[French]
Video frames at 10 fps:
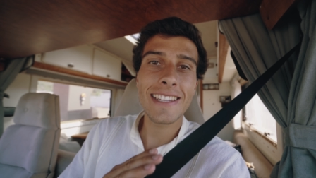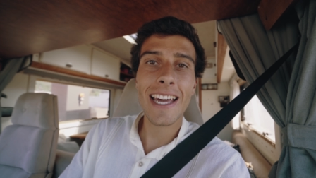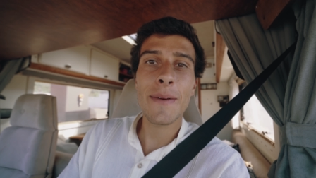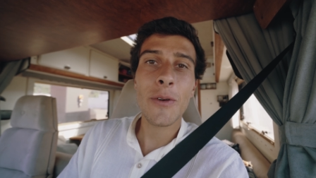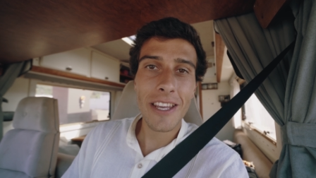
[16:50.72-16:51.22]

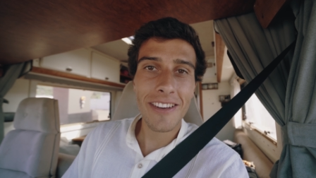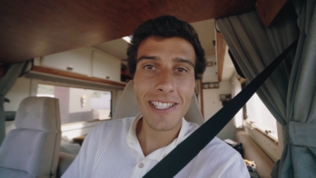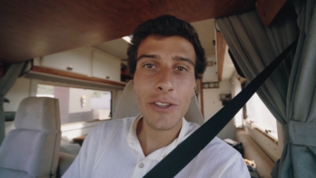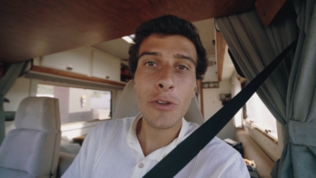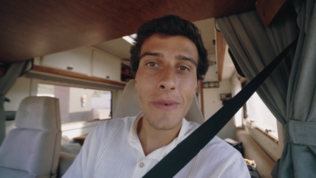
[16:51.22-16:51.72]
littéralement
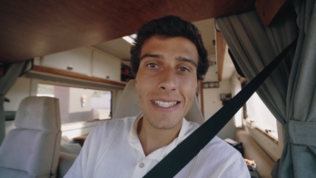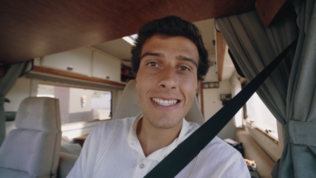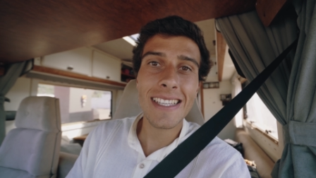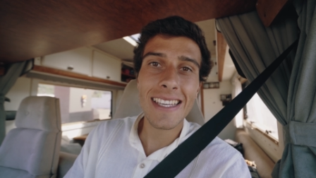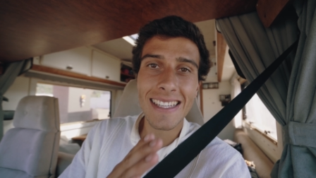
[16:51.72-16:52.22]
traverser tout le
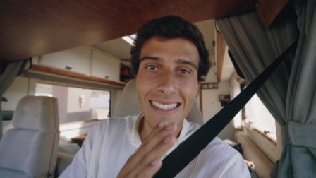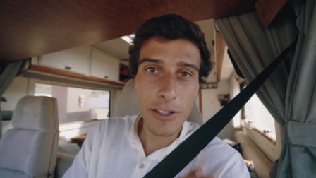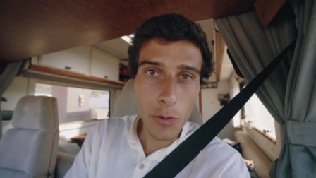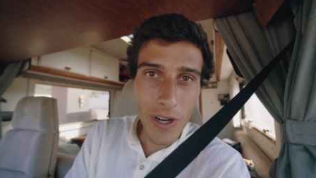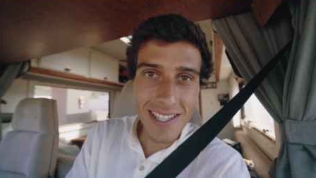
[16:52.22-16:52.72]
Mexique
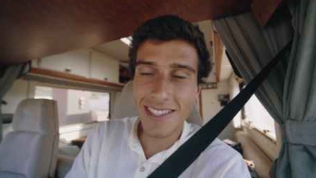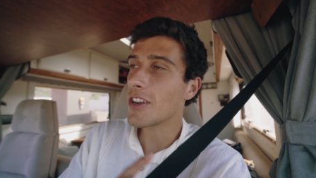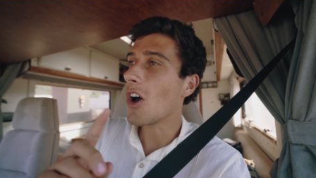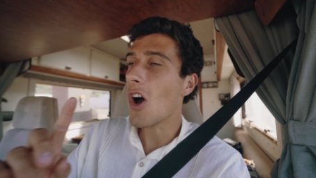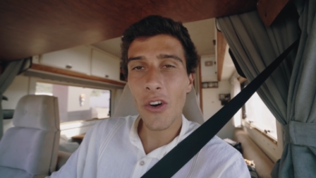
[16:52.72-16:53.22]
d'ouest
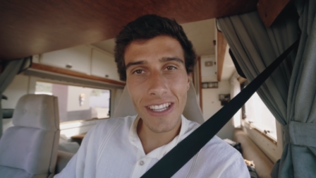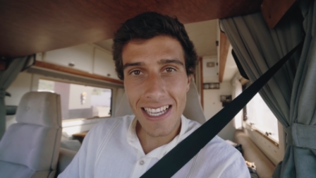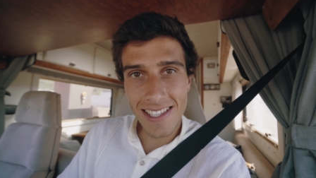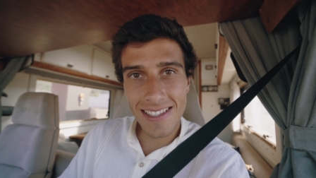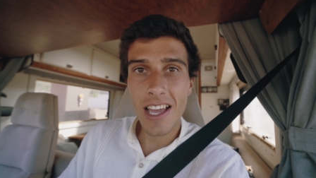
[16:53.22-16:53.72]
en
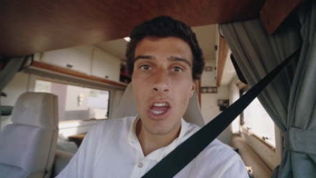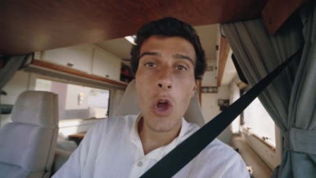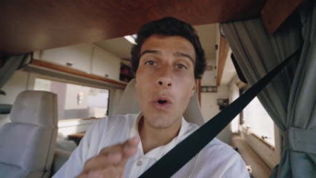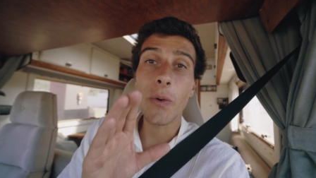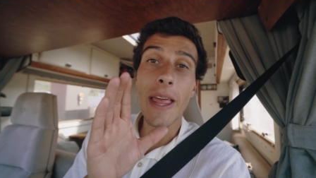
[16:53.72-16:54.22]
est
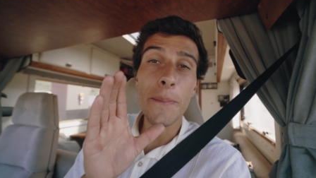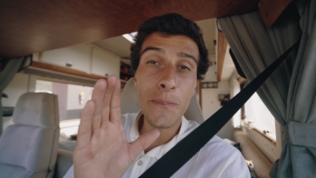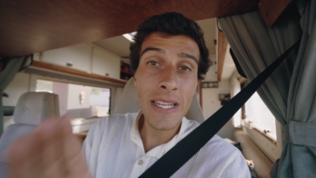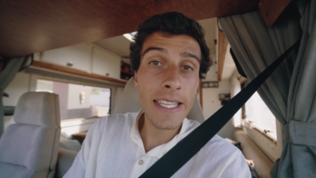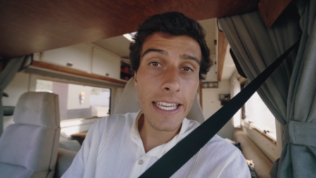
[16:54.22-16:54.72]
on a
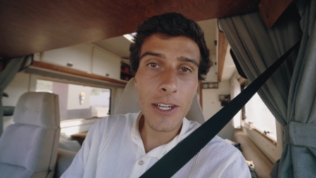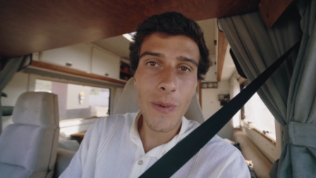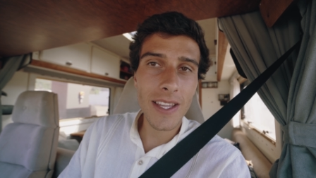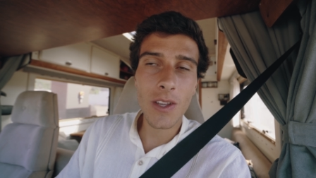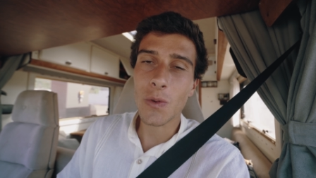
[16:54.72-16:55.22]
1000
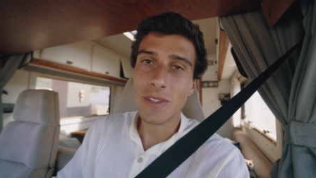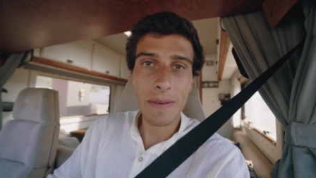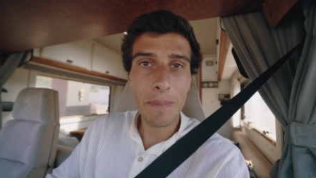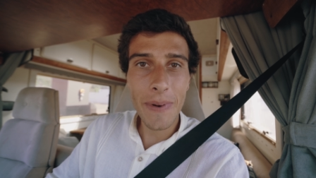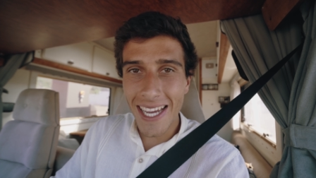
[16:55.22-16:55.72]
km, donc
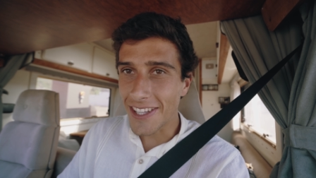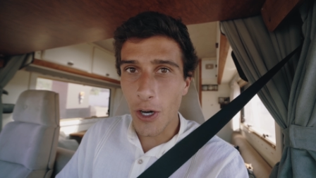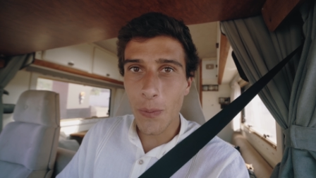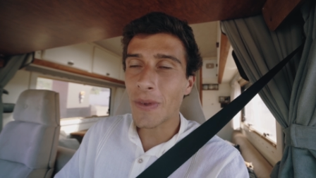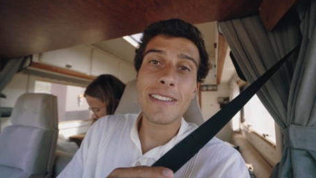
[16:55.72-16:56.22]
c'est pas
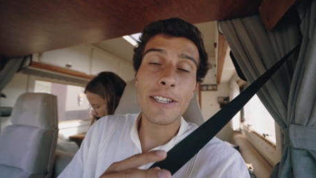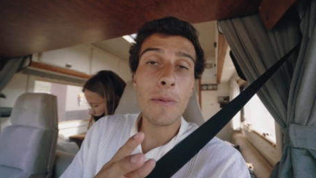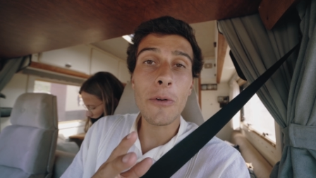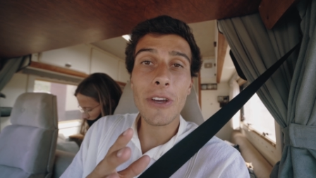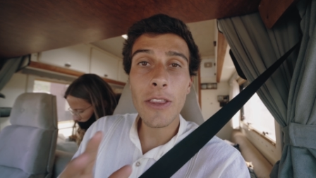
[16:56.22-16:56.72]
énorme. C'est
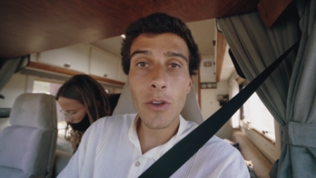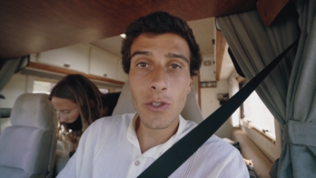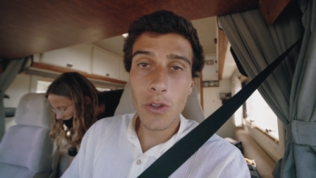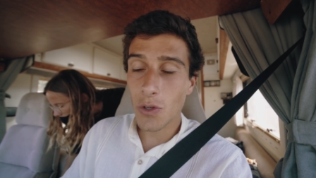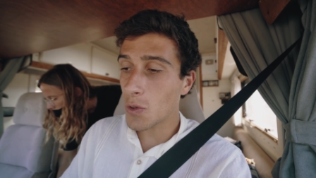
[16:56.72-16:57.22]
normalement 14
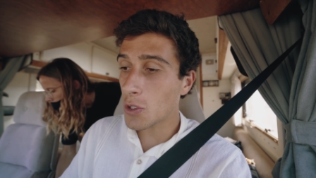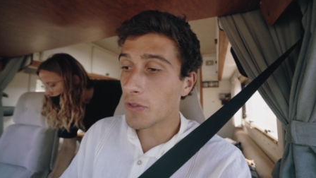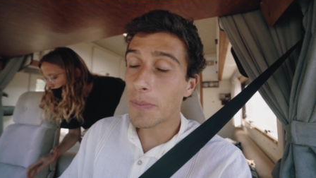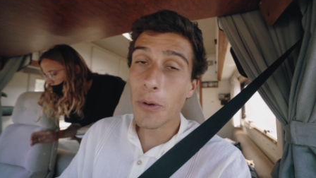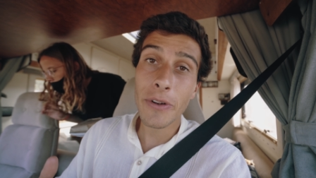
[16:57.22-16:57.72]
heures de route. On
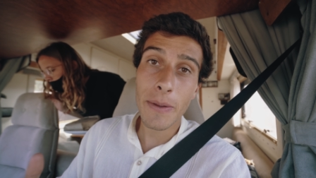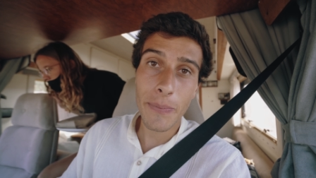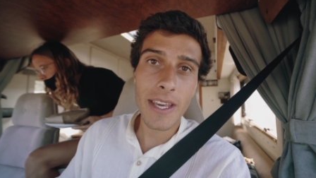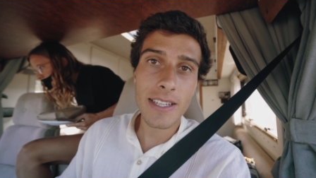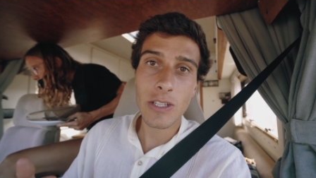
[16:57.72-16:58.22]
va prendre les
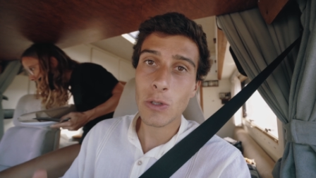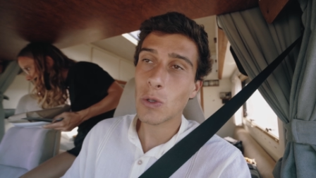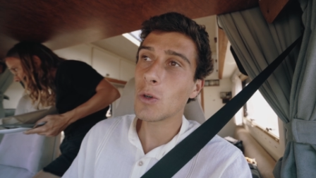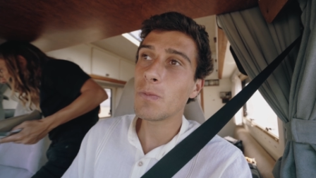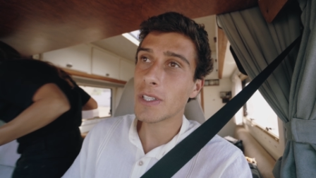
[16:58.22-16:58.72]
péages, les
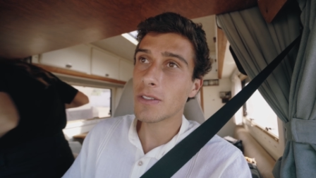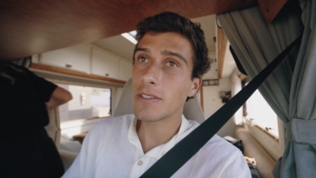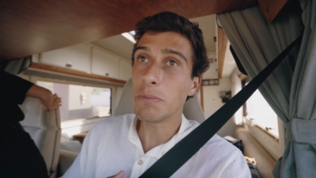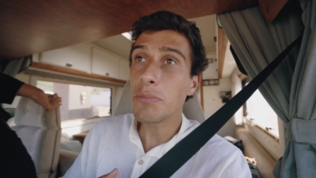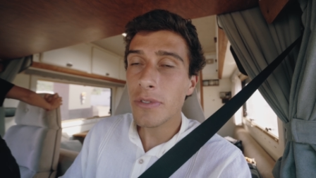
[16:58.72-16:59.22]
autoroutes parce que
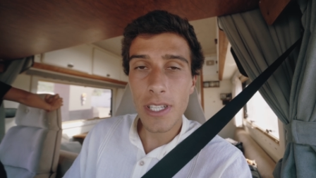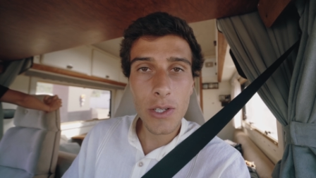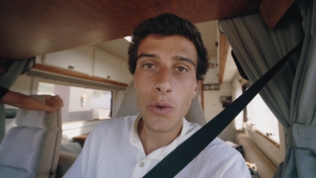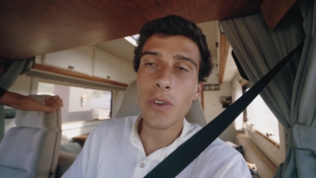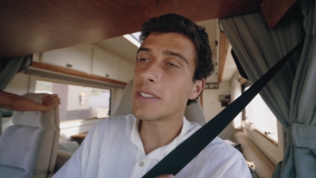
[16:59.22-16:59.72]
c'est plus
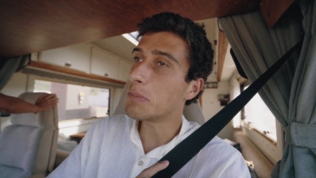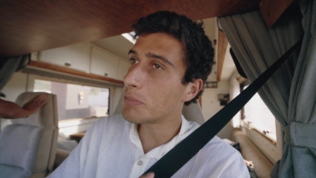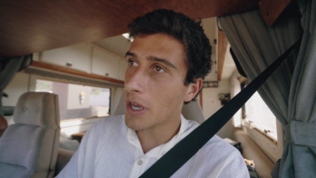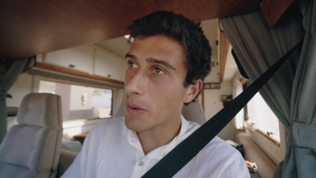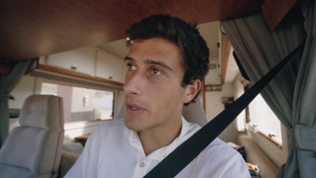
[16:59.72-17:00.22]
sûr, c'est
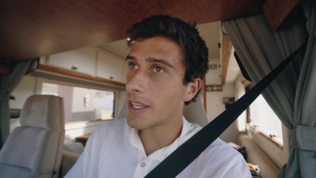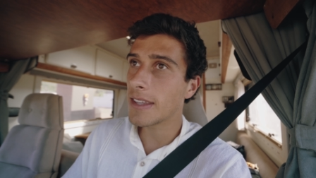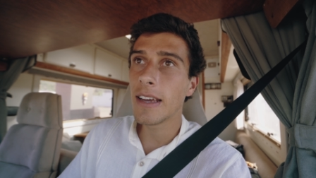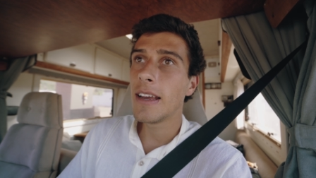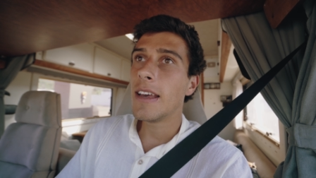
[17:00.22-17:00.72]
plus
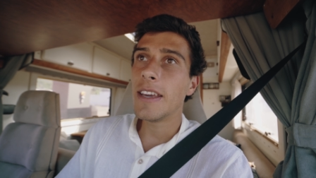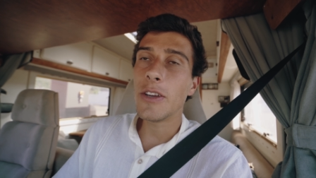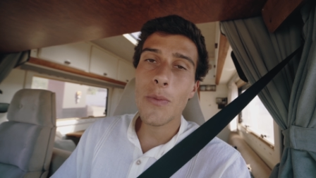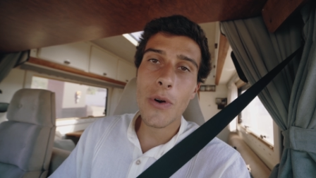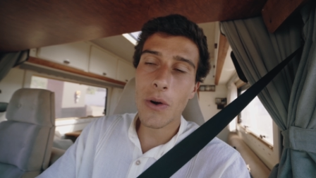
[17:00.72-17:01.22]
rapide et
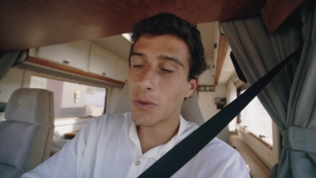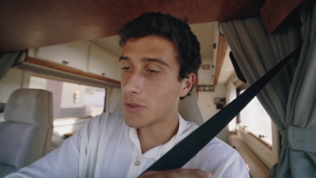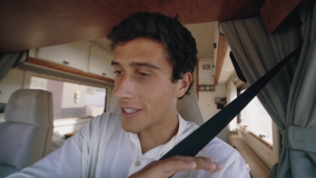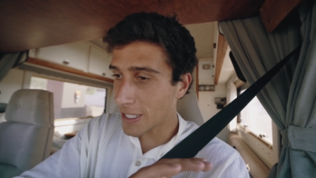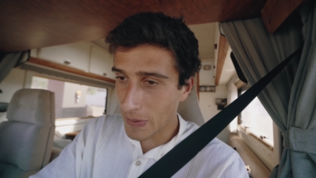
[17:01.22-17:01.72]
au moins on
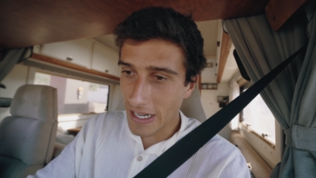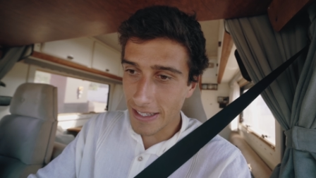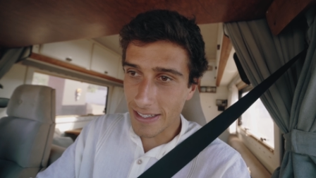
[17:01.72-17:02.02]
se casse pas la